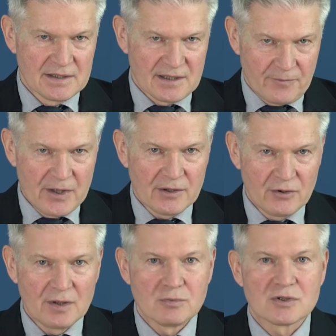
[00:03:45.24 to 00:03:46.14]
Теперь
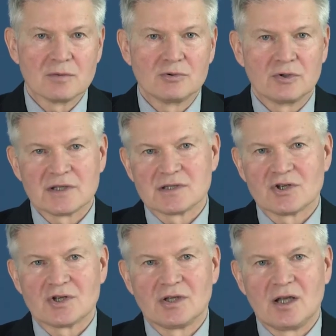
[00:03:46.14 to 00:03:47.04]
юнибусы будут
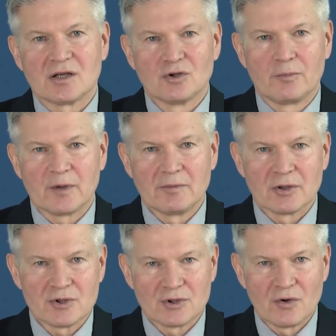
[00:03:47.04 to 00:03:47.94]
оснащены кнопками
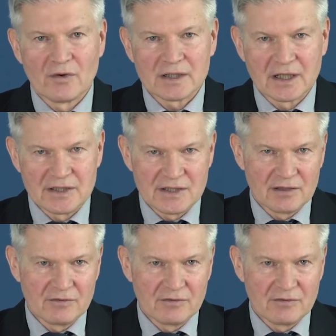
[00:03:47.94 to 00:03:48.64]
ручного открытия